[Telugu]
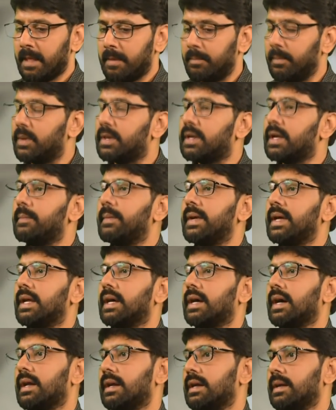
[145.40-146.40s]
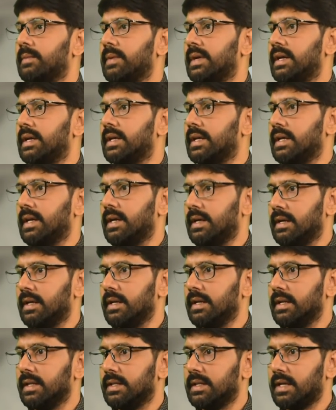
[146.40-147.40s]
ముఖ్యమైన కారణం ఏంటి అని అంటే
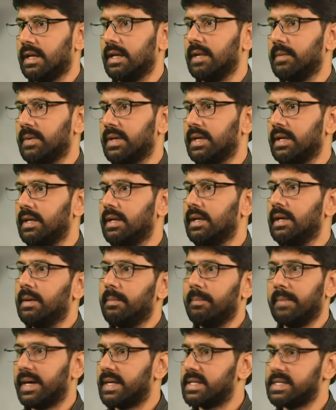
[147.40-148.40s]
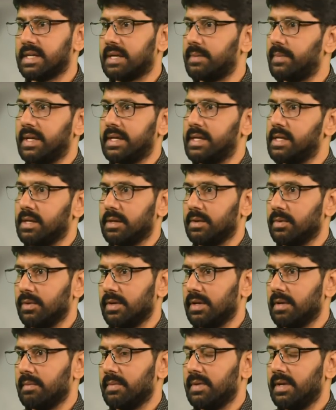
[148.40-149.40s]
నిద్రలేమికి మానసికమైనవి
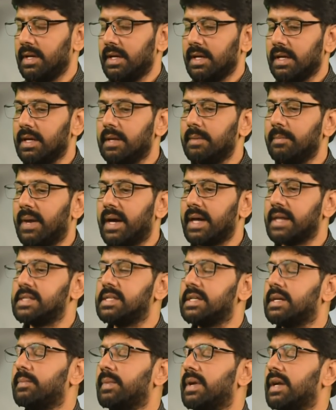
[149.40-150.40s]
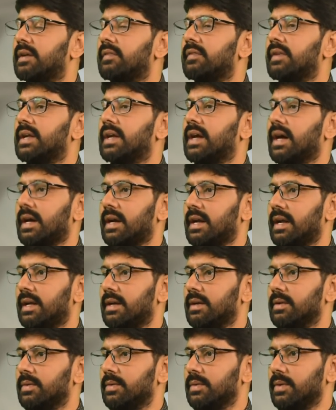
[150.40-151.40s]
అనుకున్నాం ఈ మానసికమైనటువంటి
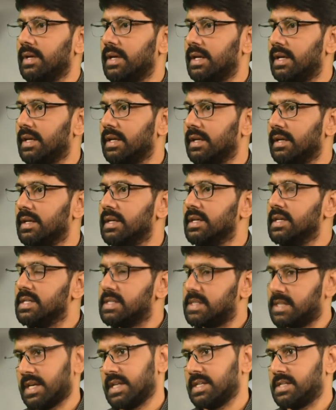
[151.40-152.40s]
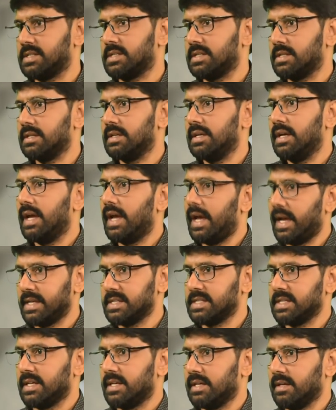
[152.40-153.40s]
కారణాలు ఏంటి స్ట్రెస్
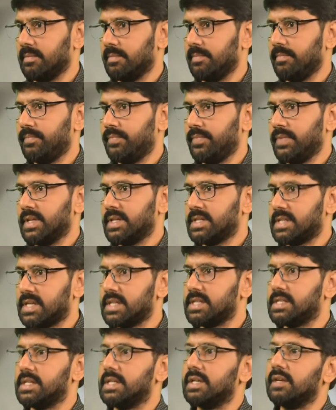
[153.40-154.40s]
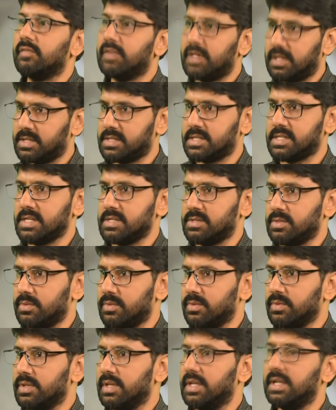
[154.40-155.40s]
యాంగ్జైటీ స్ట్రెస్ ఏంటి వర్క్ స్ట్రెస్
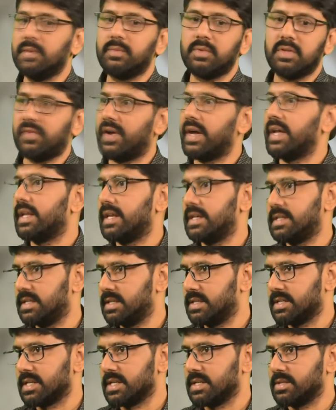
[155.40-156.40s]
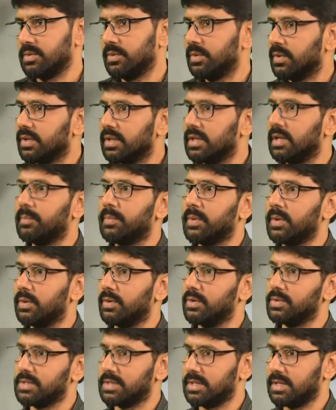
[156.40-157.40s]
ఉంటుంది లేకపోతే ఫైనాన్షియల్ స్ట్రెస్ ఉంటుంది అప్పులో
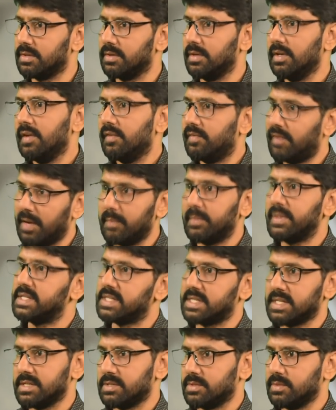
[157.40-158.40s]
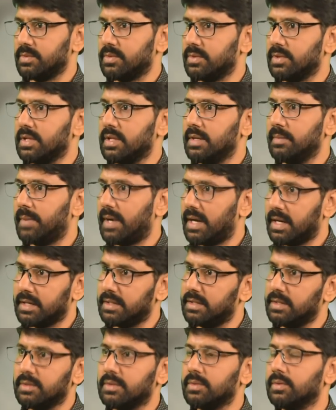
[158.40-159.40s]
వస్తారు ఫ్యామిలీ స్ట్రెస్ ఉంటుంది భార్య
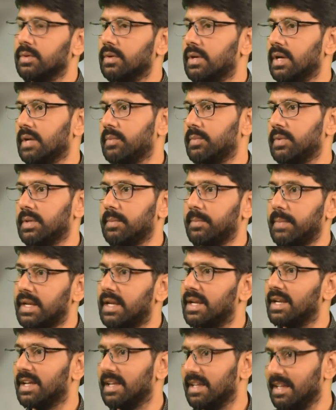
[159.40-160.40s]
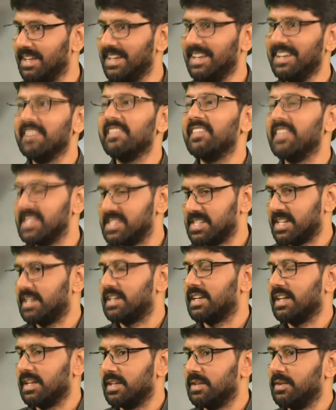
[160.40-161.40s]
తిరుగుతుందో లేకపోతే పిల్లలకి ఫీజు
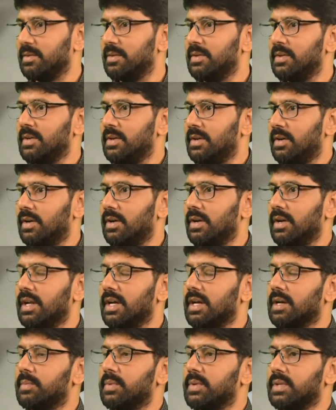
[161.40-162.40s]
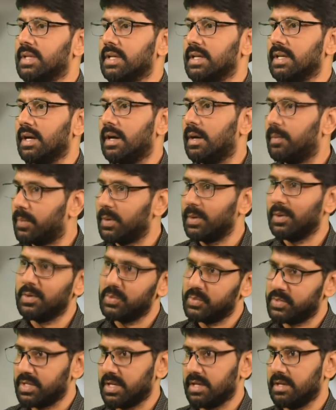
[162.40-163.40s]
కట్టాలను లేకపోతే అప్పులోళ్ళు
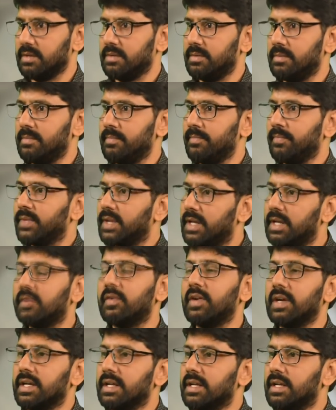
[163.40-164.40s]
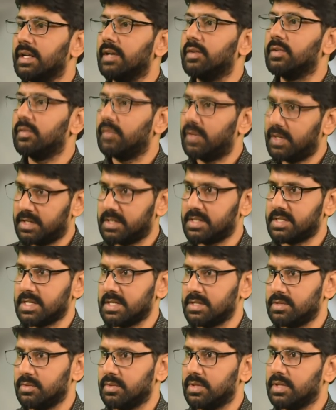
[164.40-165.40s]
వస్తారను ఇటువంటి లేకపోతే వర్క్
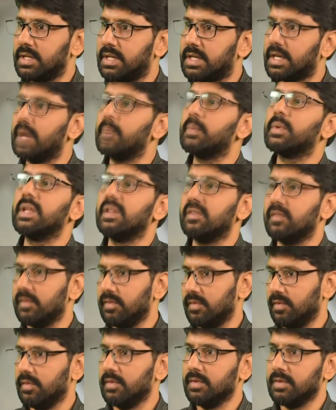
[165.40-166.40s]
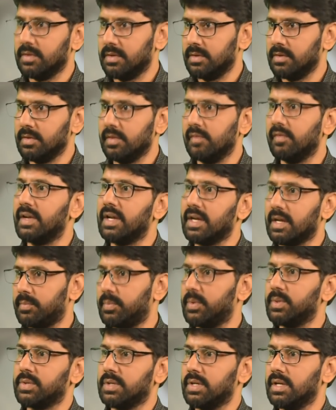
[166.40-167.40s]
స్ట్రెస్ ఉంటుంది టైంకి నేను
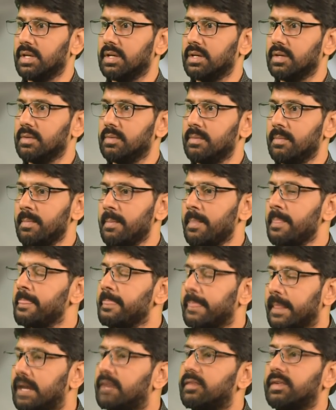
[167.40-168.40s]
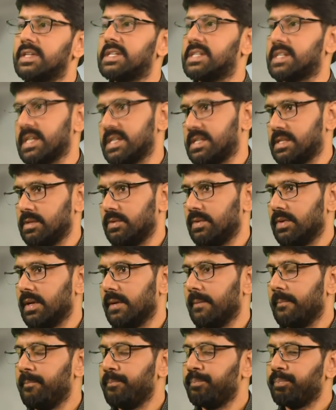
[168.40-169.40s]
ఇవ్వలేకపోతున్నాను ఇటువంటి స్ట్రెస్లు
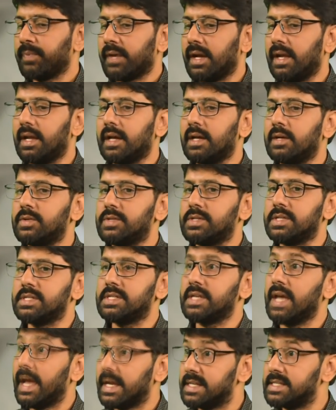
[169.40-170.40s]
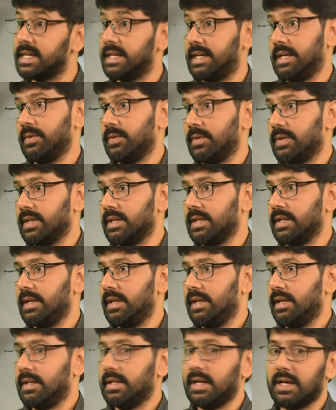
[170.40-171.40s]
ఉంటాయి అలాగే వచ్చేసి యాంగ్జైటీ ఉంటుంది
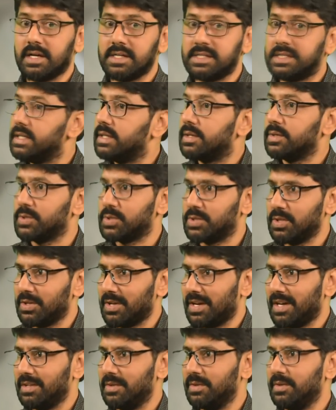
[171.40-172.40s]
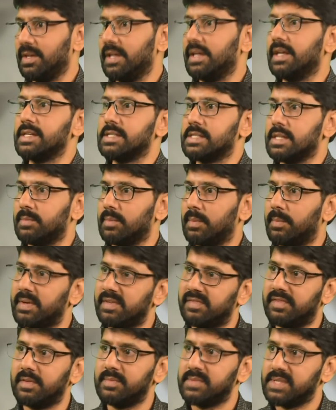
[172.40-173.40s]
నాకు ఆ సీట్ వస్తుందో రాదో నేను ఎగ్జామ్లో
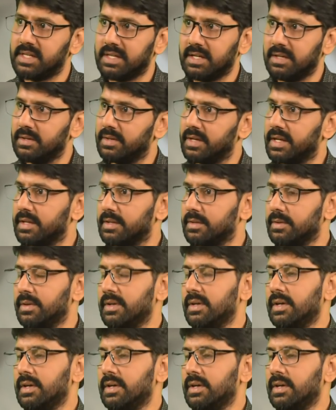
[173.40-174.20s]
పెర్ఫామ్ చేయగలను లేదో